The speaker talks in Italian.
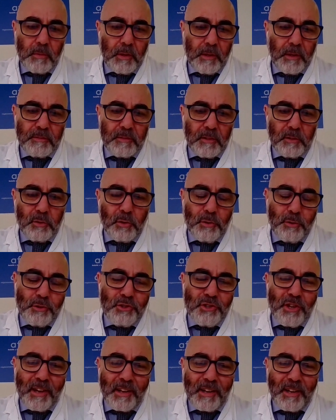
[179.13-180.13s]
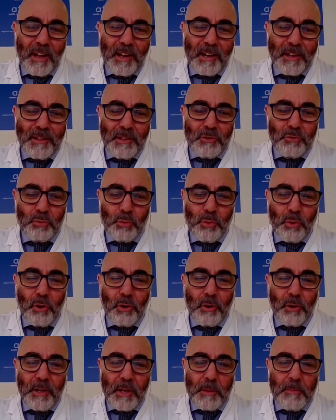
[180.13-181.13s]
essendo già rara di
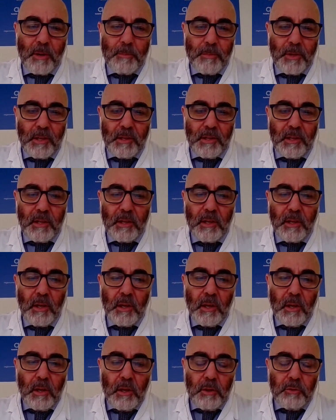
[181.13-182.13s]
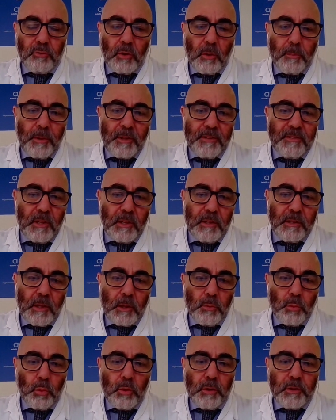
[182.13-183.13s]
suo nei bambini, sono
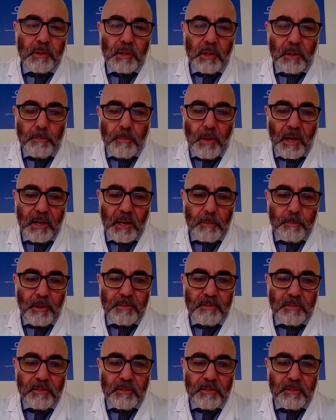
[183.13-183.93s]
pazienti adulti barra